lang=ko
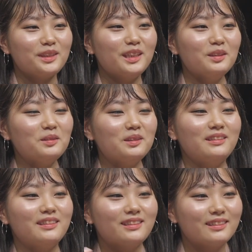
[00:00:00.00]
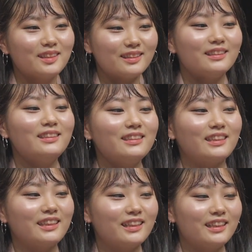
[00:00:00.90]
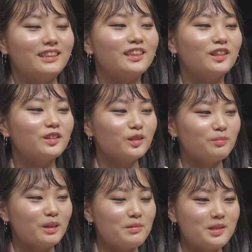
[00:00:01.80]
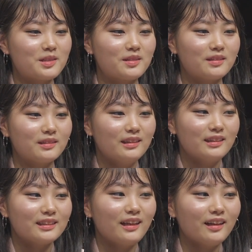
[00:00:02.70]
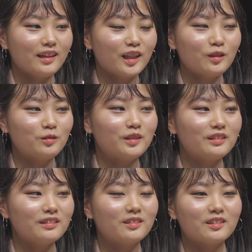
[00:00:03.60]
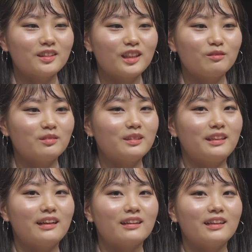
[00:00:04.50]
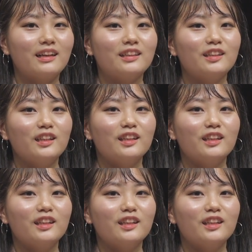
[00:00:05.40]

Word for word: 피아노는 늘 제가 이제 어. 연습하면서 생각하고 있는 거기 때문에 어. 약간